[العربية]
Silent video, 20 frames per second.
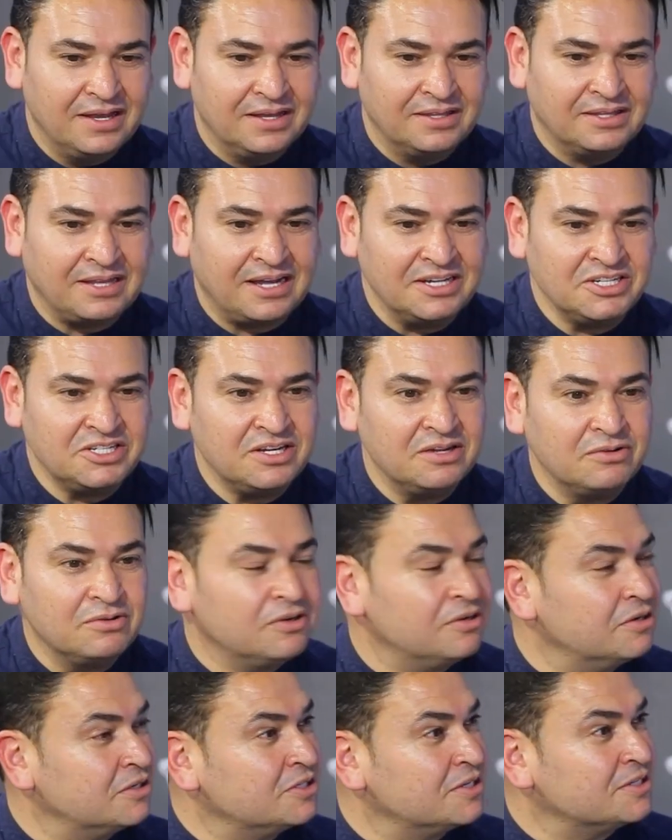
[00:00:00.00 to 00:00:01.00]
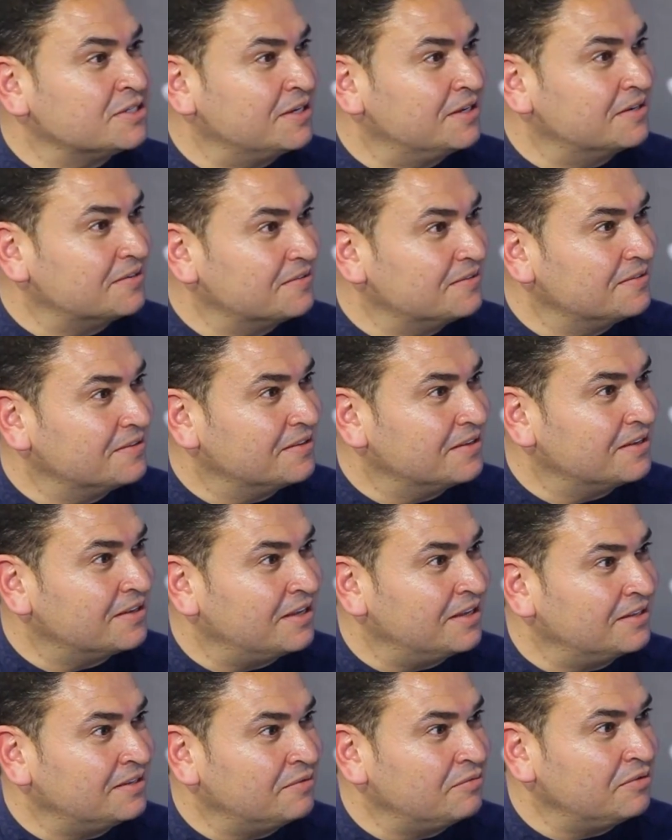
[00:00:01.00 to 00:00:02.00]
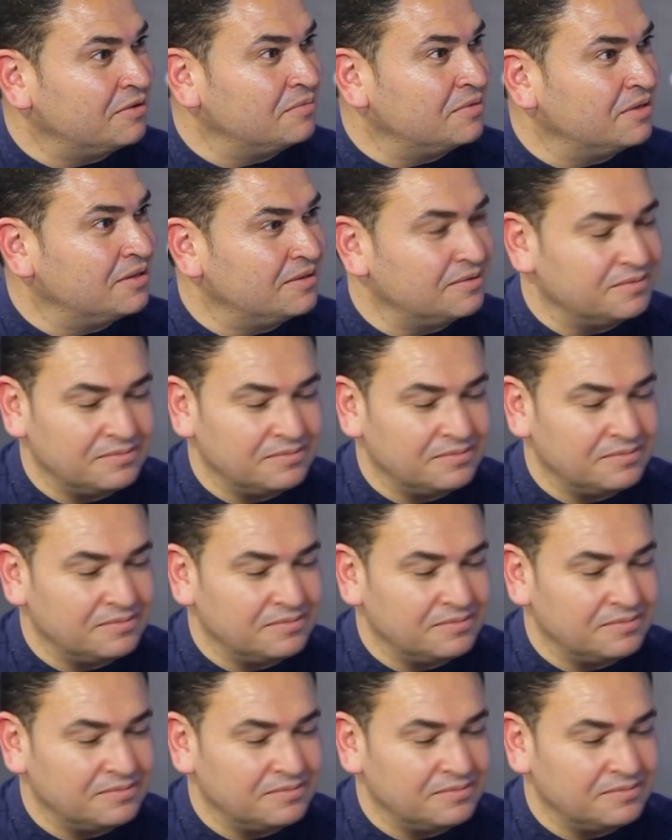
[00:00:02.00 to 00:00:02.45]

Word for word: اتعشى واخرج اسهر خاطر شو معناها